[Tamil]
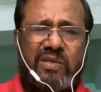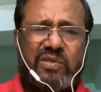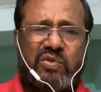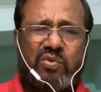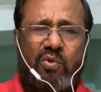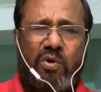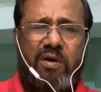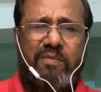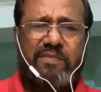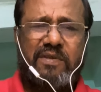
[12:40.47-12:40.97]

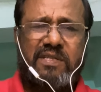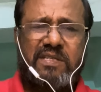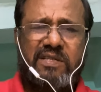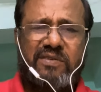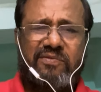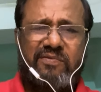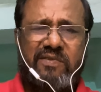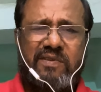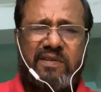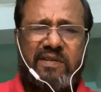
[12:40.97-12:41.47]

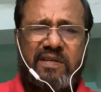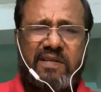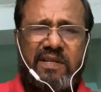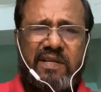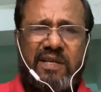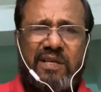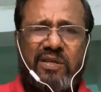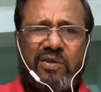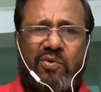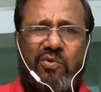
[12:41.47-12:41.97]
சுவாமிஜி
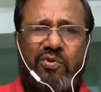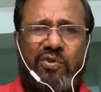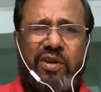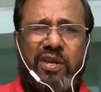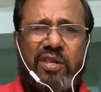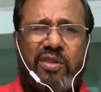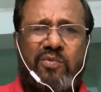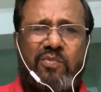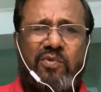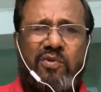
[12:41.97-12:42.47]

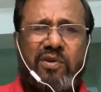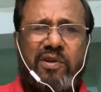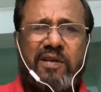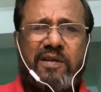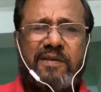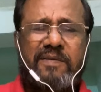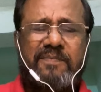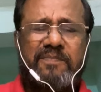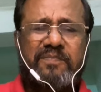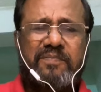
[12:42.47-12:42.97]
கூறியது போல்
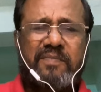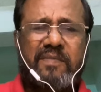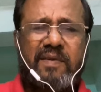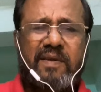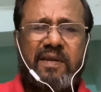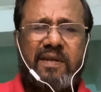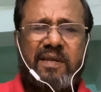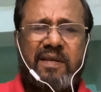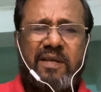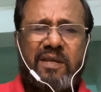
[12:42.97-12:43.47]

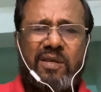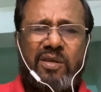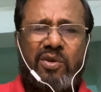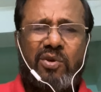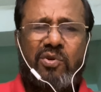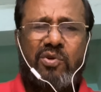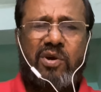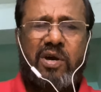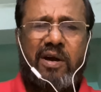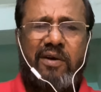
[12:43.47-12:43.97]

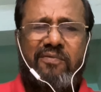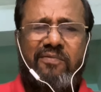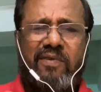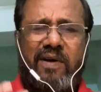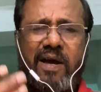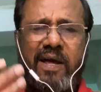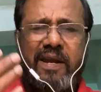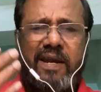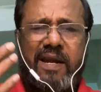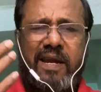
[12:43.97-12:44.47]
யூ ஹவ்
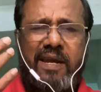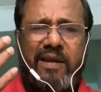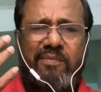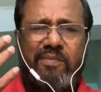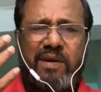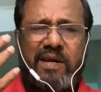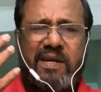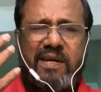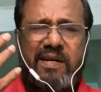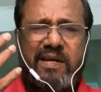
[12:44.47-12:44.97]

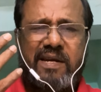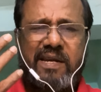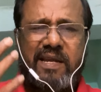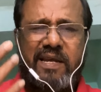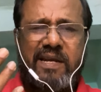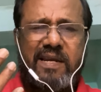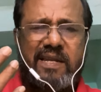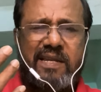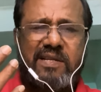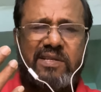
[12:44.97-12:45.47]
அன்லிமிட்டெட்
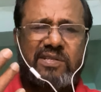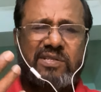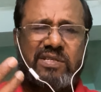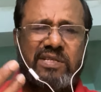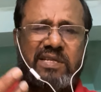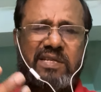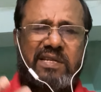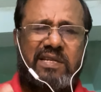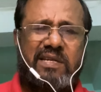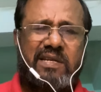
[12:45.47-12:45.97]

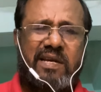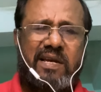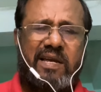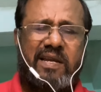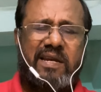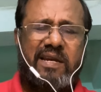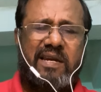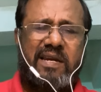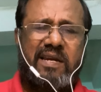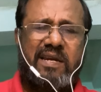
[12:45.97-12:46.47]
எனர்ஜி
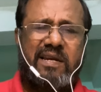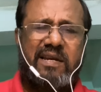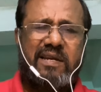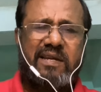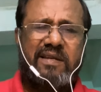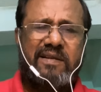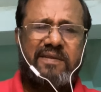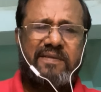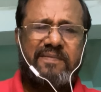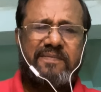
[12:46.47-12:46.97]
அண்ட்
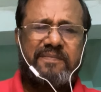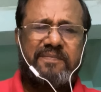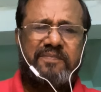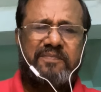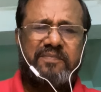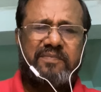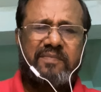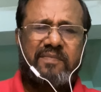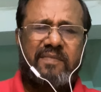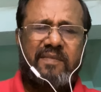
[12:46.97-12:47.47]

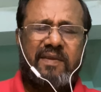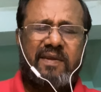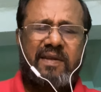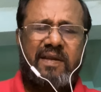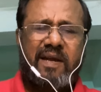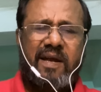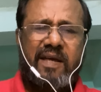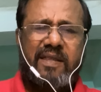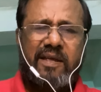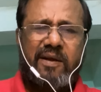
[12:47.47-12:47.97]

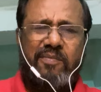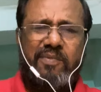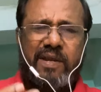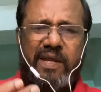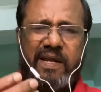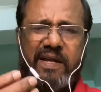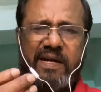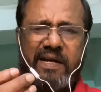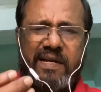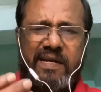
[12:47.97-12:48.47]
அதை
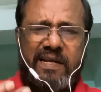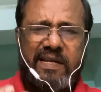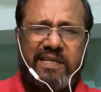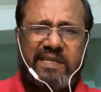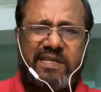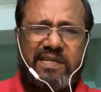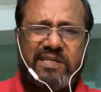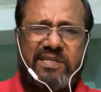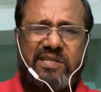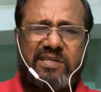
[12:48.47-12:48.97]
அப்படியே
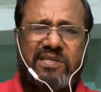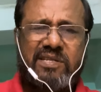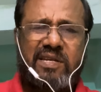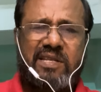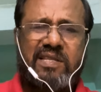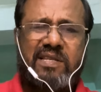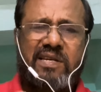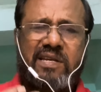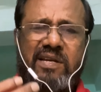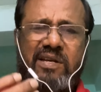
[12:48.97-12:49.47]
இன்டெலிஜென்ஸும்
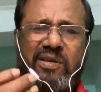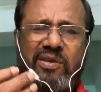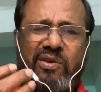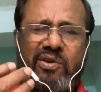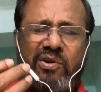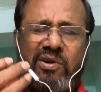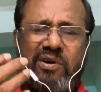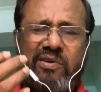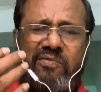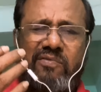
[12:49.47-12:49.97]
சேர்த்துங்க
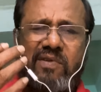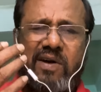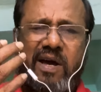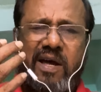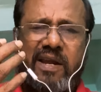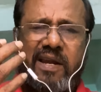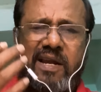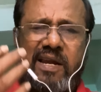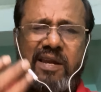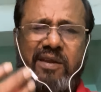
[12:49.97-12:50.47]
யூ ஹவ்
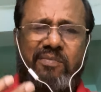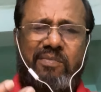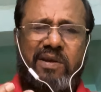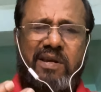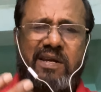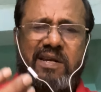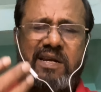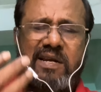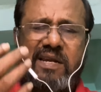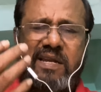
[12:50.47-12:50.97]

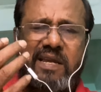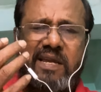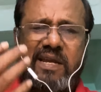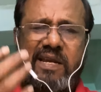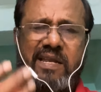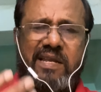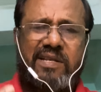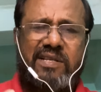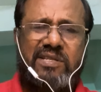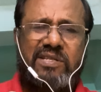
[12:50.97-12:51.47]
அன்லிமிட்டெட்
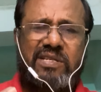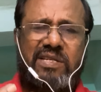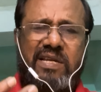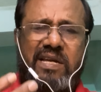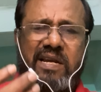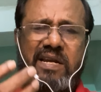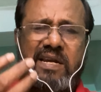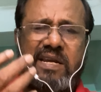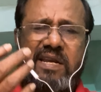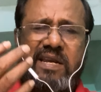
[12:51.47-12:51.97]
எனர்ஜி
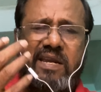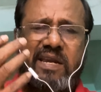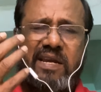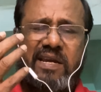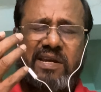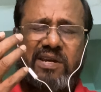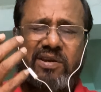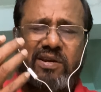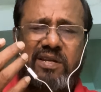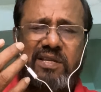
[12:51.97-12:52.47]
அண்ட்
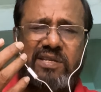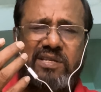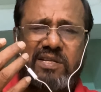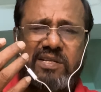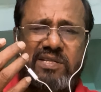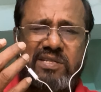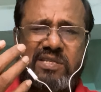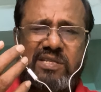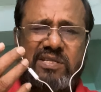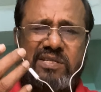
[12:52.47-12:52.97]

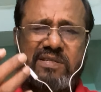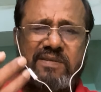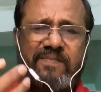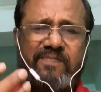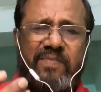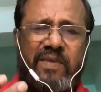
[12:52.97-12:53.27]
இன்டெலிஜென்சஸ்